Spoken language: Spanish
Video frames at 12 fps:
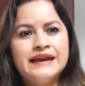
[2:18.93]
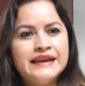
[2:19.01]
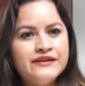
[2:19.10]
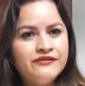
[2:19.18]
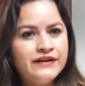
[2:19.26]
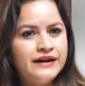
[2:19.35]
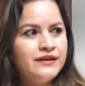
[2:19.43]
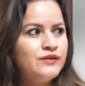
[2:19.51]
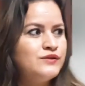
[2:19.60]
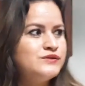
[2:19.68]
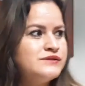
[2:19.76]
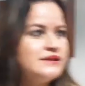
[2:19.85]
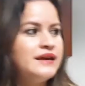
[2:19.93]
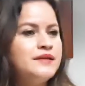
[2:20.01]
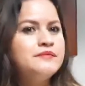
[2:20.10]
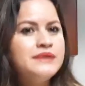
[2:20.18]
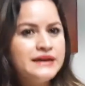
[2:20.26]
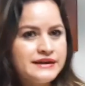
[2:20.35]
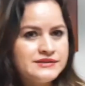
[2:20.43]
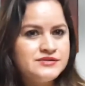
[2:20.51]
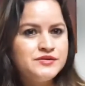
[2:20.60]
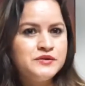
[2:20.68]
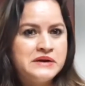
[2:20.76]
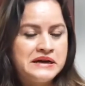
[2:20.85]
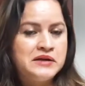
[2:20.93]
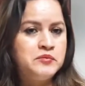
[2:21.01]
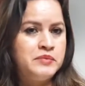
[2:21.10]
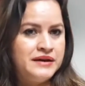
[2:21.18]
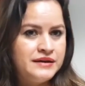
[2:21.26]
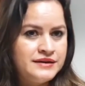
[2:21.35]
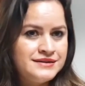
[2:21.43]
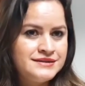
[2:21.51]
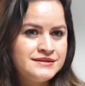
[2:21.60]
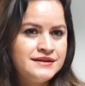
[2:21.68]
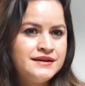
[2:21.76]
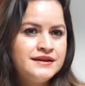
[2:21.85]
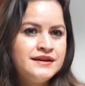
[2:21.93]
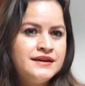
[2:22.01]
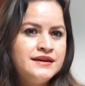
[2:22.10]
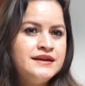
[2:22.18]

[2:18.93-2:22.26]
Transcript: elevados de migración en el país.